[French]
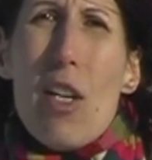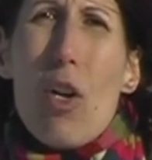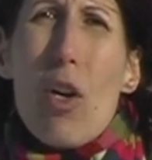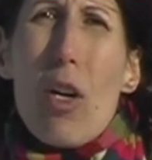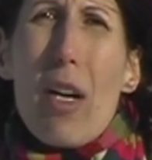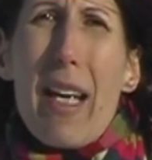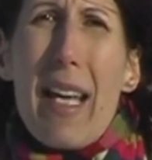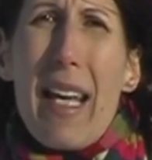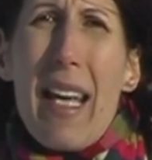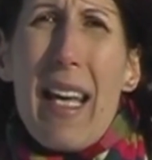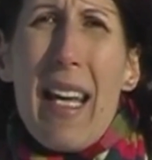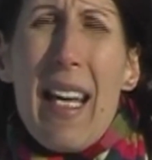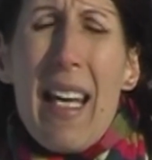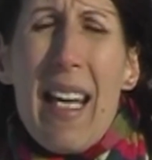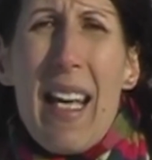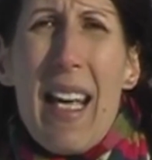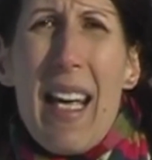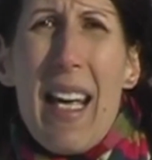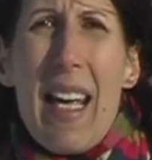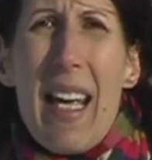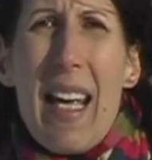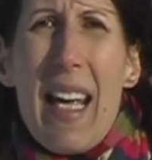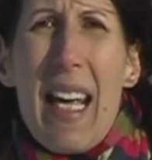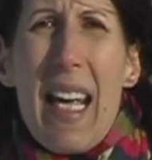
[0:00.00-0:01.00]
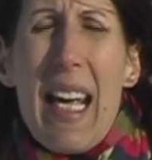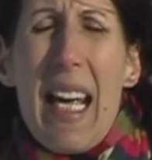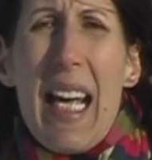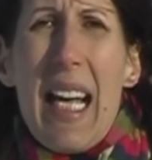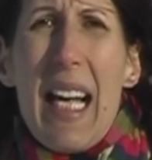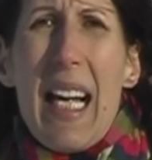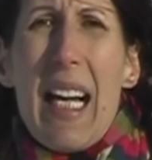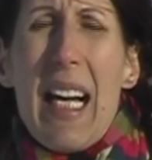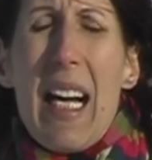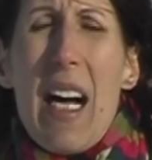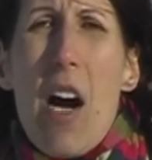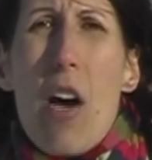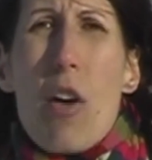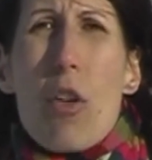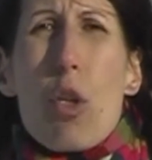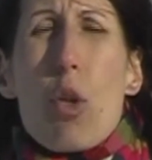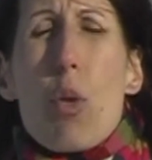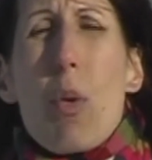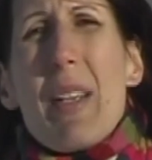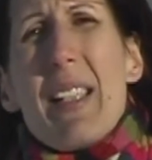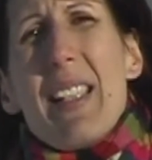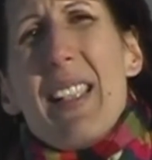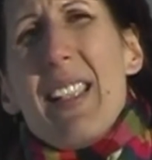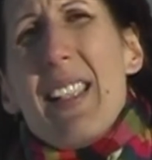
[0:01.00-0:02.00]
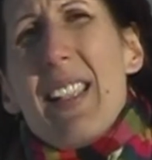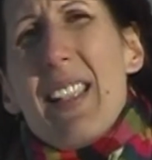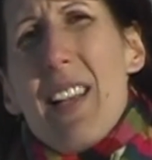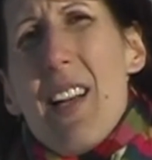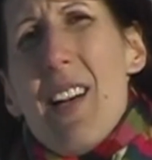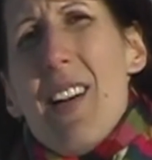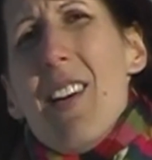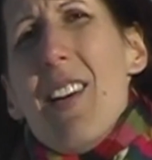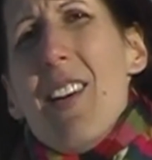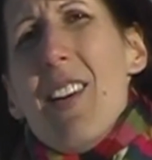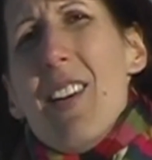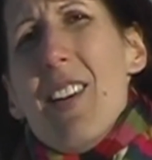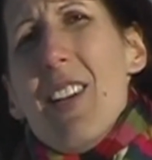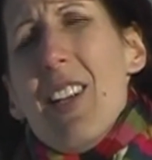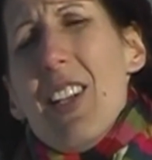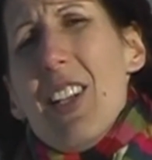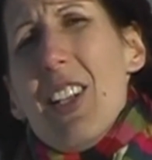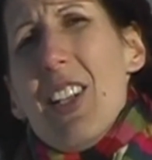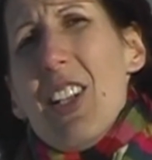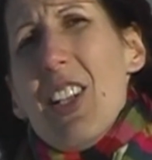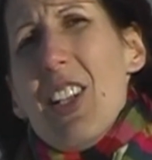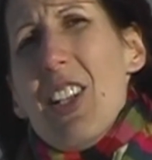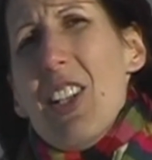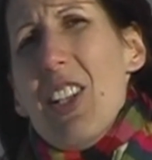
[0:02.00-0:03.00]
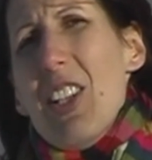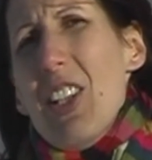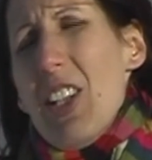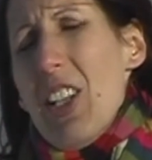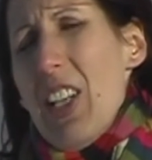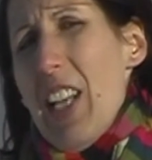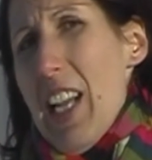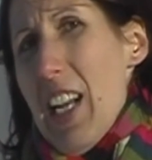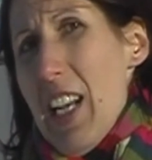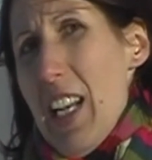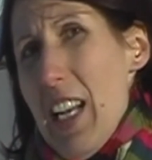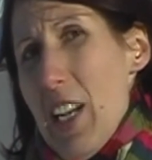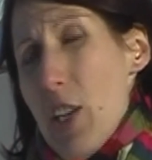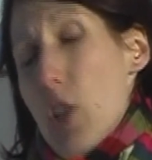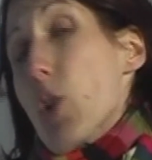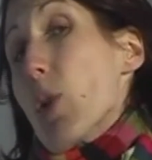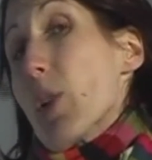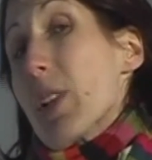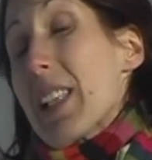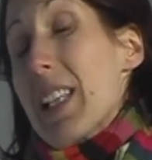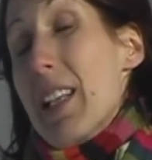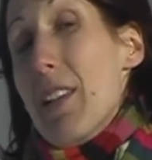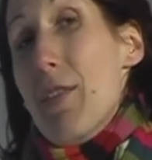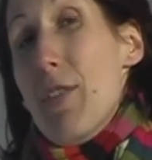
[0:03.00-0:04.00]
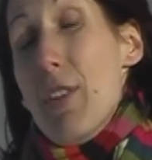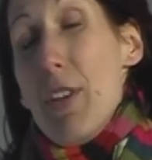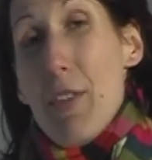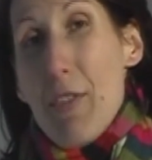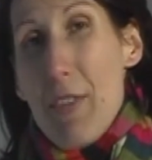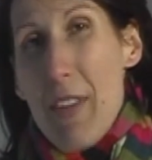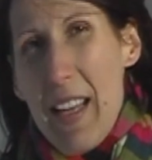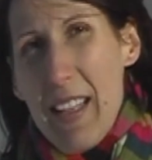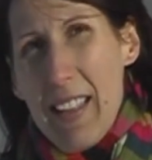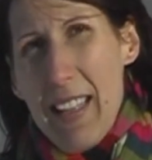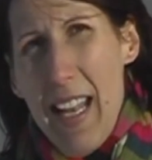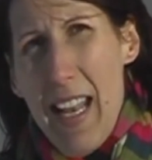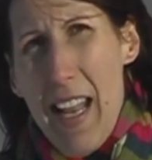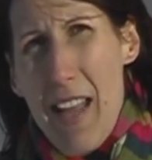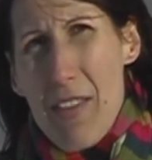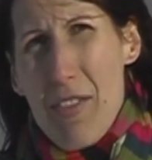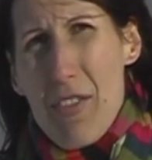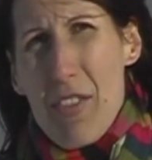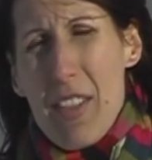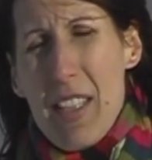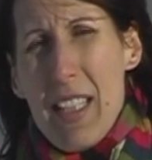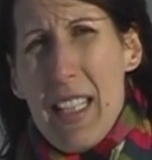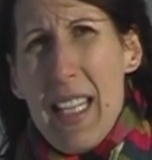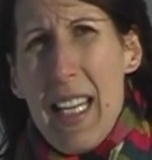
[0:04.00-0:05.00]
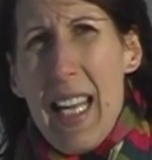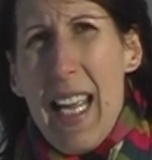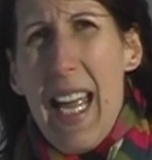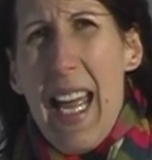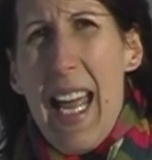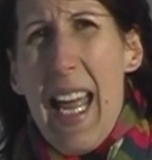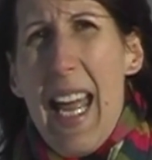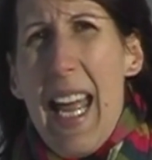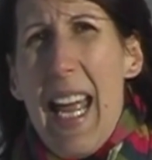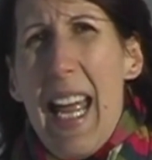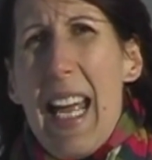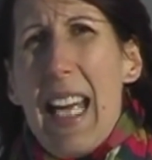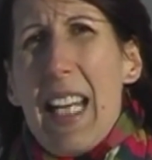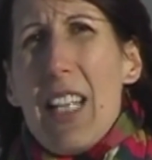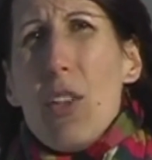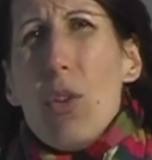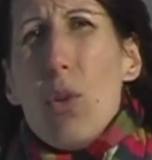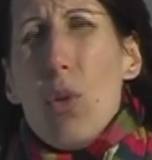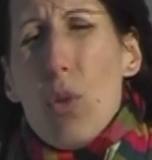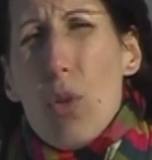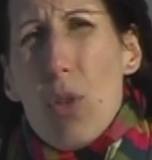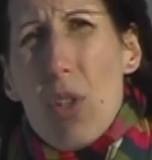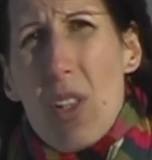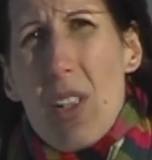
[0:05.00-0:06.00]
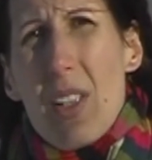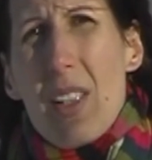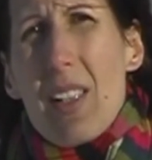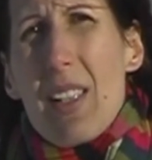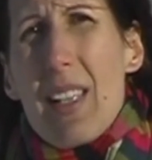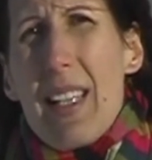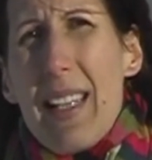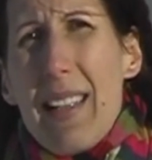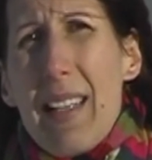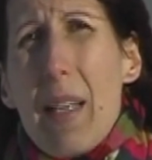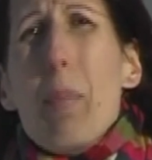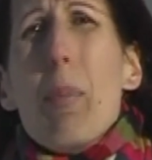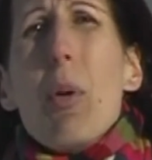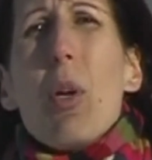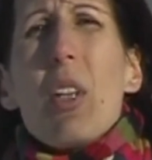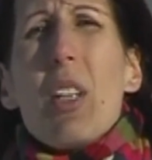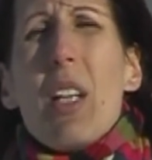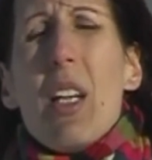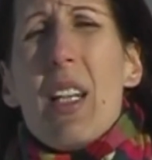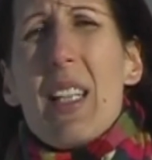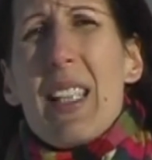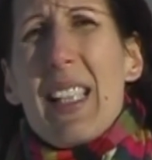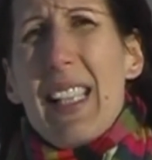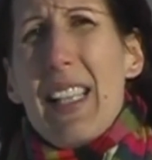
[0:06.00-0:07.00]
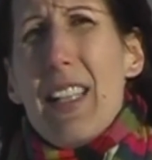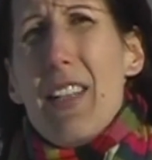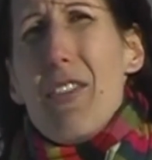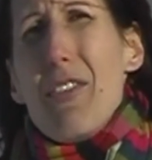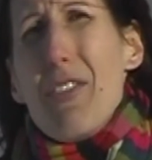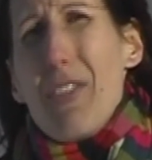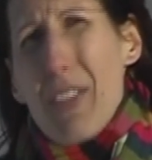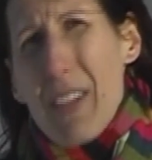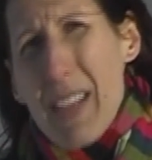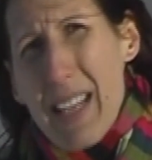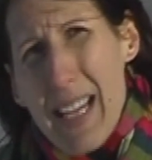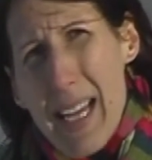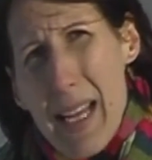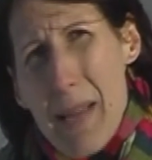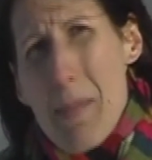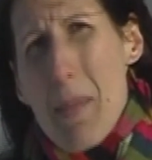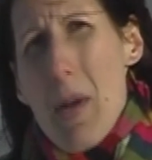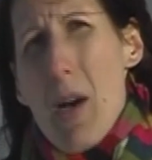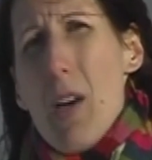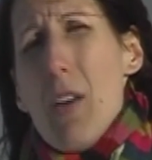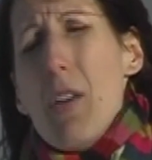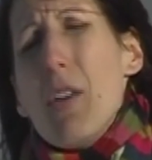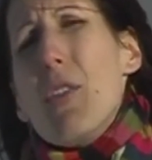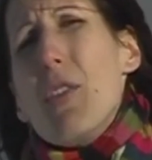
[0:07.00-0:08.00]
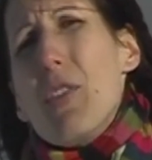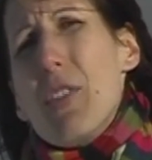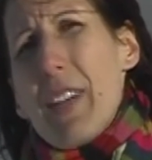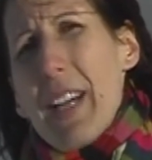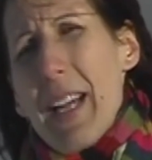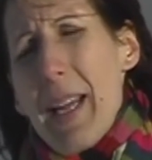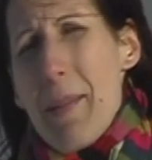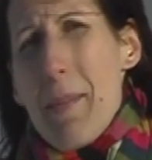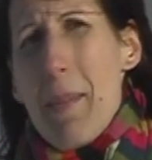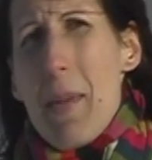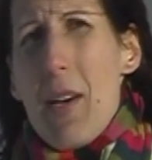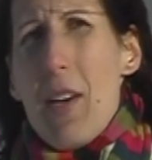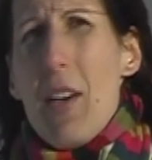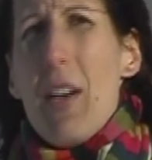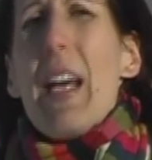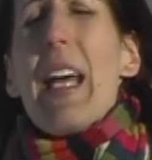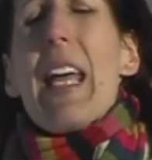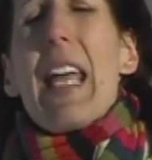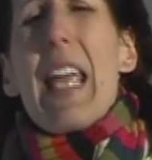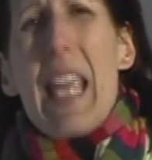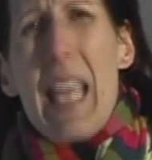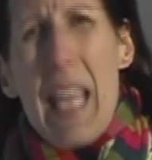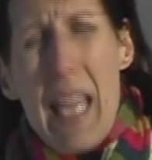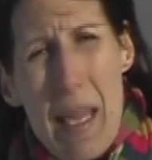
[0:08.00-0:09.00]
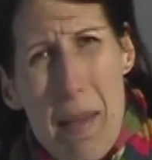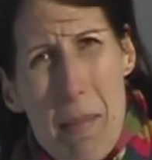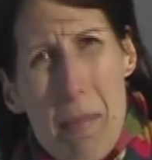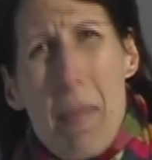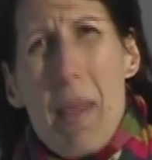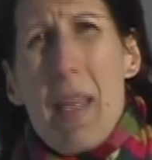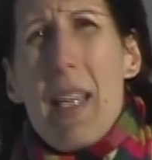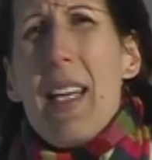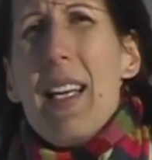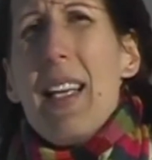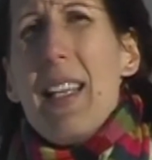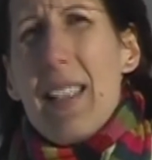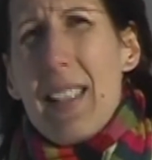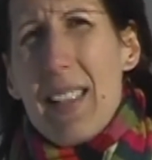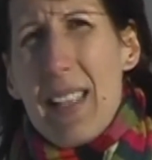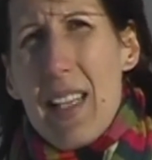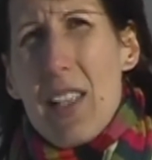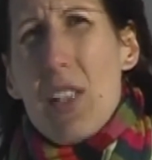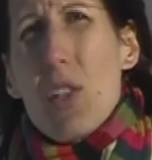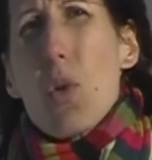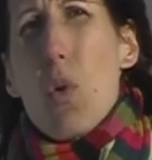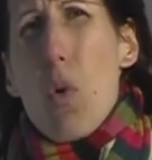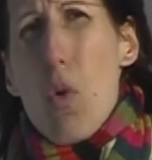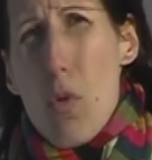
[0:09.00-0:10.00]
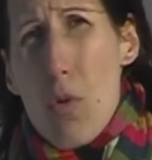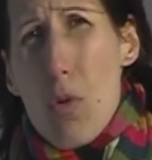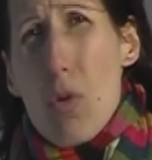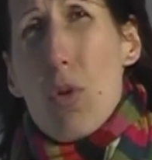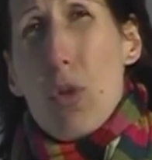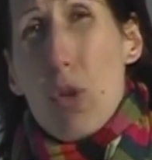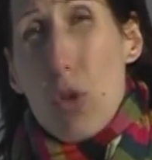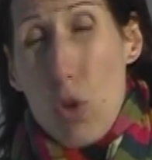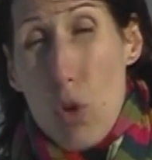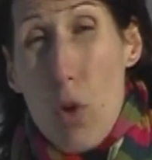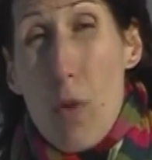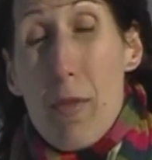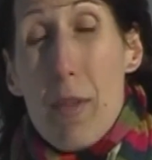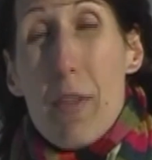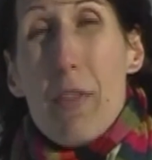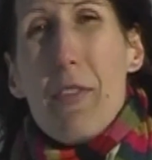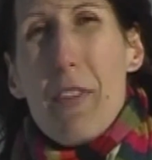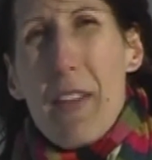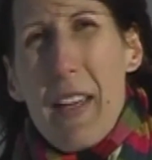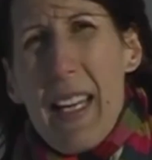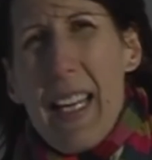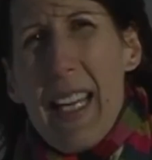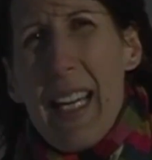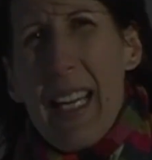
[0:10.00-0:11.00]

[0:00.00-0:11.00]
auraient en choisissant la, chose qu'ils veulent faire dans la vie, tout ce qui est important, c'est de vraiment, vraiment aimer ça, ce qu'on veut faire.